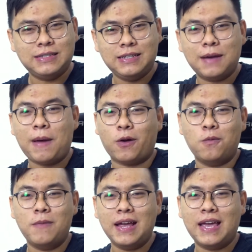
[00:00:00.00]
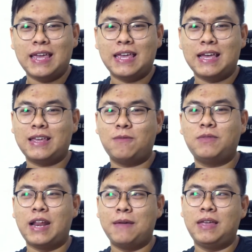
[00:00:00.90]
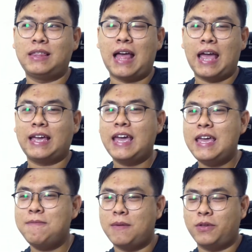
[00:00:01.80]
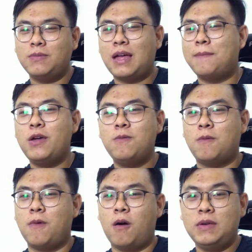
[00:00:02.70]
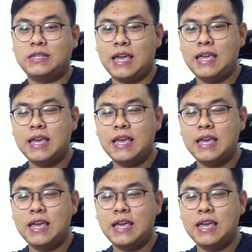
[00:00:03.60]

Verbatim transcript: như các bạn cũng biết thì trong thời điểm hiện tại khi mà chúng ta build một bộ PC